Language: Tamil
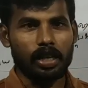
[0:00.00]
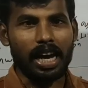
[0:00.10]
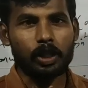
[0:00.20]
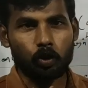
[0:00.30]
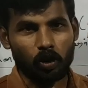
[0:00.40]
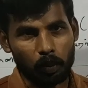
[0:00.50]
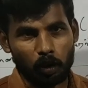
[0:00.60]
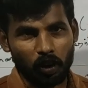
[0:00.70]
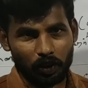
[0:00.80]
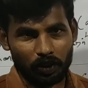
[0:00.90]
சாய்ஸ் உங்களை
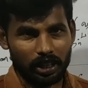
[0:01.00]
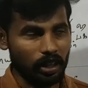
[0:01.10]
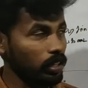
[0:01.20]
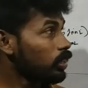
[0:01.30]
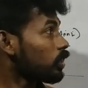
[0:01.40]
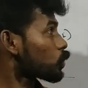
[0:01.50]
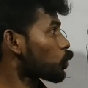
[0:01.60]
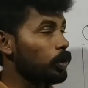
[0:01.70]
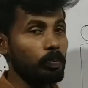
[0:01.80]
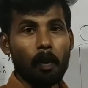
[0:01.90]
அன்போட வர வைக்கிறது
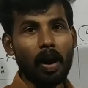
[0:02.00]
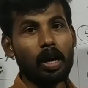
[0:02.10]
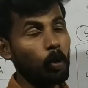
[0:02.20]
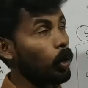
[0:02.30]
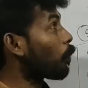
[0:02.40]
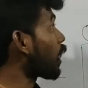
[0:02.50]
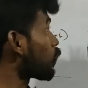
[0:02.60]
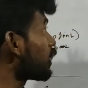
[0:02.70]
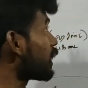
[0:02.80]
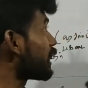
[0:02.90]
ஸோ இப்போ பார்க்க போகிற
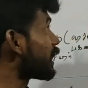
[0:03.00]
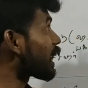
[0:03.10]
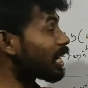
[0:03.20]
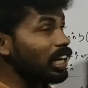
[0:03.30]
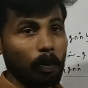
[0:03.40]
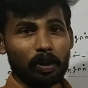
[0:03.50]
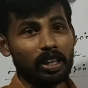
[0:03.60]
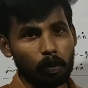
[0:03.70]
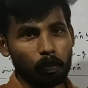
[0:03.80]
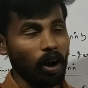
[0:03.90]
பாடம் வந்து இடர்கள்
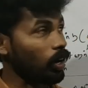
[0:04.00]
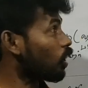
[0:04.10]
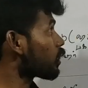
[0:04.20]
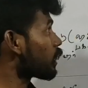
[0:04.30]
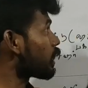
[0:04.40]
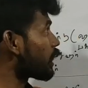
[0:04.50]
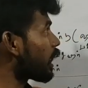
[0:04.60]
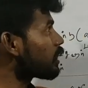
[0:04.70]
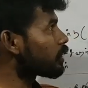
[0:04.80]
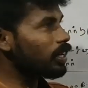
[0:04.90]
அப்படிங்கிற பாடம் இது
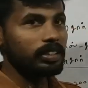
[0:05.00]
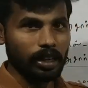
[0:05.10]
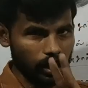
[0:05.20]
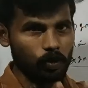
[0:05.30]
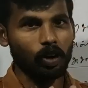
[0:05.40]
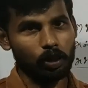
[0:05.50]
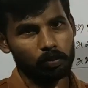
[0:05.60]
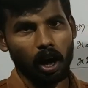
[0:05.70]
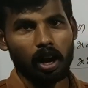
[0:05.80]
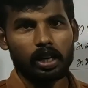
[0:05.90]
எயித்தில் செகண்ட்
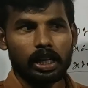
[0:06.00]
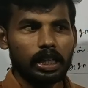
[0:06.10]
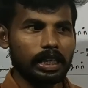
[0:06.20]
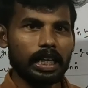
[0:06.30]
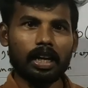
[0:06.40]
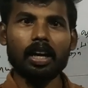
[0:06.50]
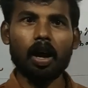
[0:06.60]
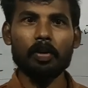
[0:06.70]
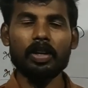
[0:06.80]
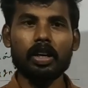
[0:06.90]
வால்யூம் தான்
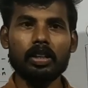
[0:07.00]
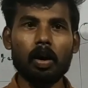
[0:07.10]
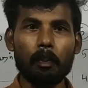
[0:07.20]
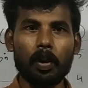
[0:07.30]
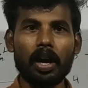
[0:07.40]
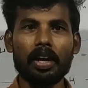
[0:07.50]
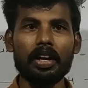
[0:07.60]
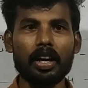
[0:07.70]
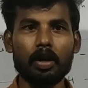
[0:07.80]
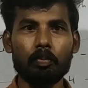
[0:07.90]
இடர்கள் அப்படின்னு தான்
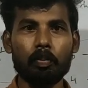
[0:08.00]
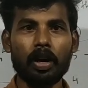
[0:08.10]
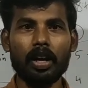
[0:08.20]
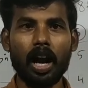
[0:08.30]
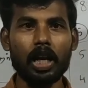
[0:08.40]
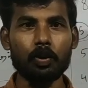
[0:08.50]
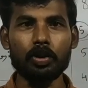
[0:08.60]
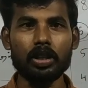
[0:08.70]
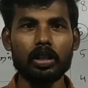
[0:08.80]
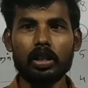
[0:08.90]
பேரிடர்
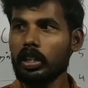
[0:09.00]
பேரழிவு